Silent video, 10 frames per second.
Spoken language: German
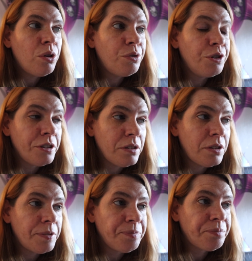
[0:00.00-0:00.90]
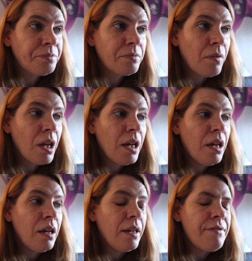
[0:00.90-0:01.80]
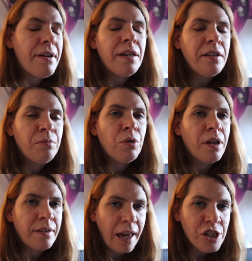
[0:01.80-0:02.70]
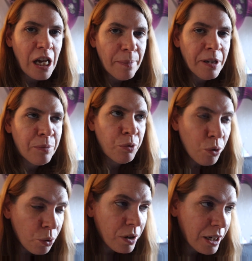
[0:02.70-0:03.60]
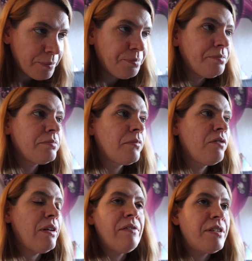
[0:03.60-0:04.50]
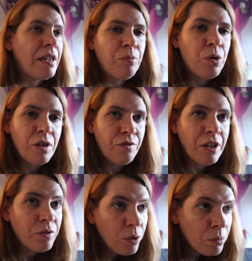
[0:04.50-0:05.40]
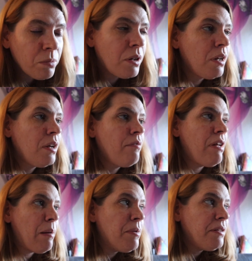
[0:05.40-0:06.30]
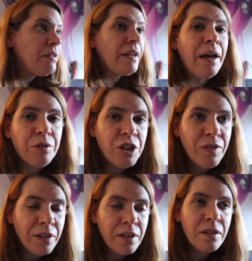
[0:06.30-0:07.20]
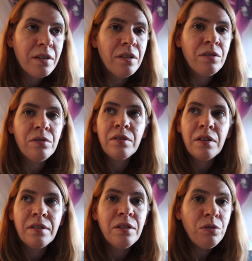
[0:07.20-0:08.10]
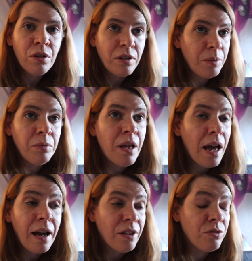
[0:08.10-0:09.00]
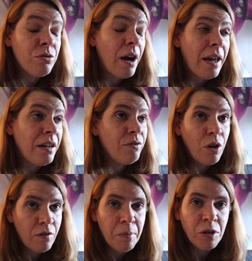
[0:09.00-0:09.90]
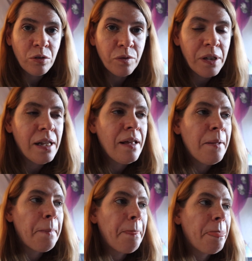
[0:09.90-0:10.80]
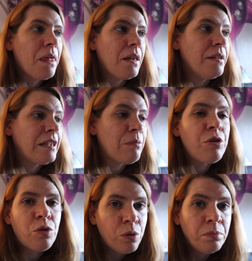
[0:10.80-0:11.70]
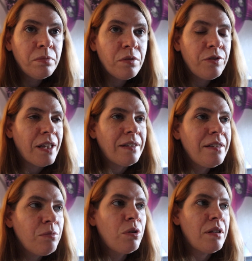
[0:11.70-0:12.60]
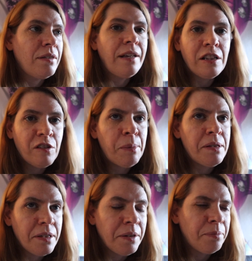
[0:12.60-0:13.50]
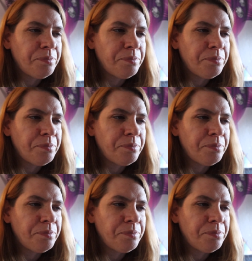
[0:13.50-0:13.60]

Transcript: Und ich werde diesen Mal jetzt kein Schreibtagebuch hochladen, weil, wie gesagt, der Monat ist fast um. Wir haben jetzt den 23. und es sind nur noch sieben Tage, also nur noch eine Woche, wenn man so will. Dann ist der Monat um und wie gesagt, diesen Monat ist nicht allzu viel passiert.